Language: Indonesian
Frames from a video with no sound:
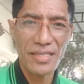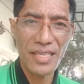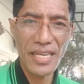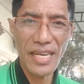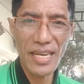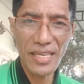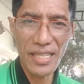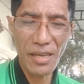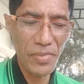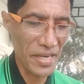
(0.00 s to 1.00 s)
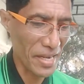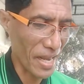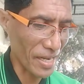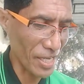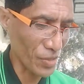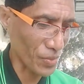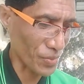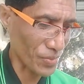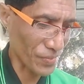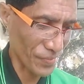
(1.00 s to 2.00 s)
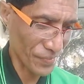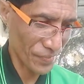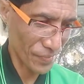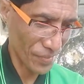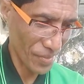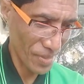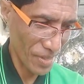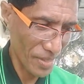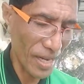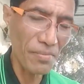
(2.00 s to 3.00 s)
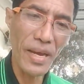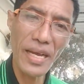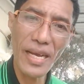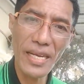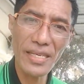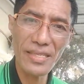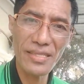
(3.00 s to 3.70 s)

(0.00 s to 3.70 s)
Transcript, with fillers: Seringkali kita mendengar itu dan bahkan